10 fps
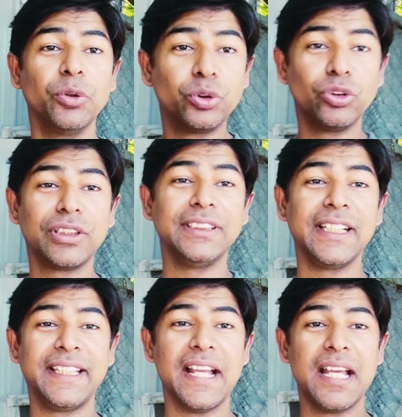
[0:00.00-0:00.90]
घुस घुस के
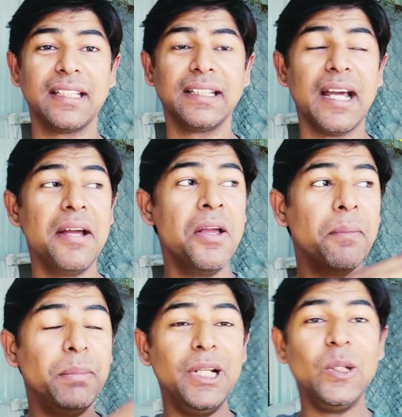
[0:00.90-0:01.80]
चेक किया जाता था
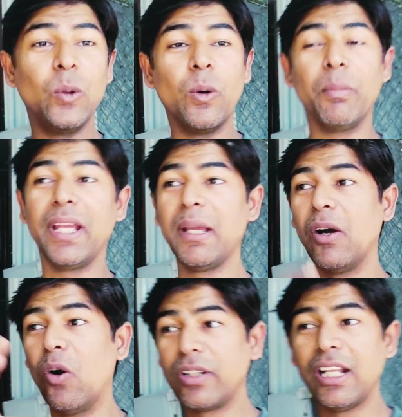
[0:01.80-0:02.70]
बिल्डिंगों में
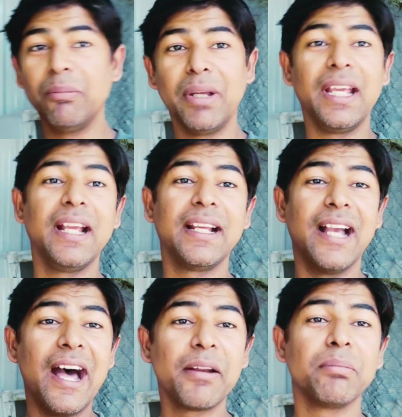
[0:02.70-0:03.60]
होटल में
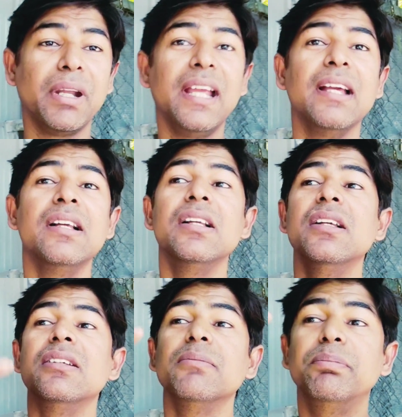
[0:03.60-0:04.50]
घर में
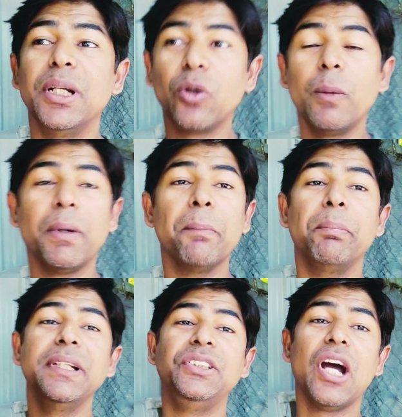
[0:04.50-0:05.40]
पेट्रोल पंप
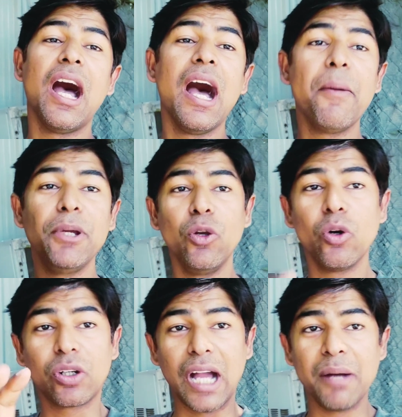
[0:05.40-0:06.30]
पे जहां भी
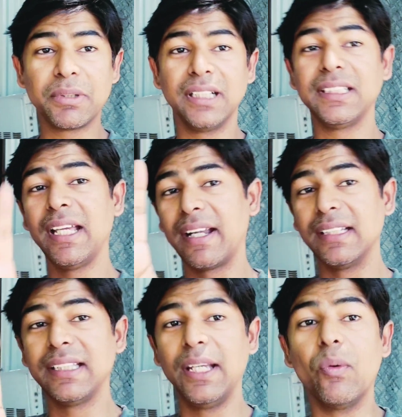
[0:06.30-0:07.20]
लोग काम करते हैं
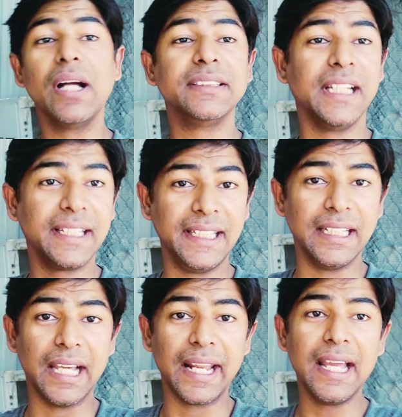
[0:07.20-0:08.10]
रहते हैं वहां चेक किया
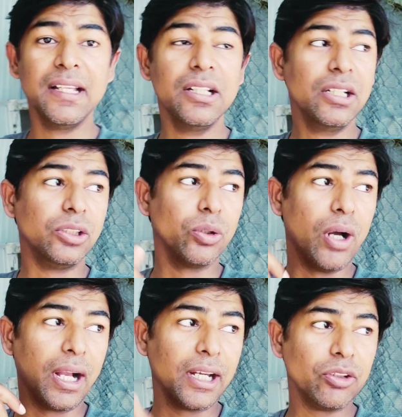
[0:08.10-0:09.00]
जा रहा है तो
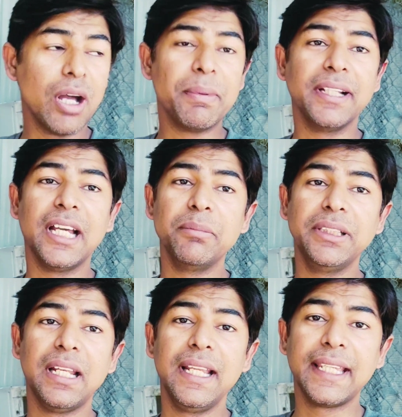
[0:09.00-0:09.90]
अगर जो आप आजाद
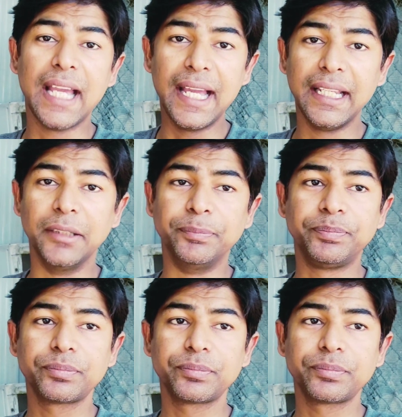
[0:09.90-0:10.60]
वीजा लेके आए हैं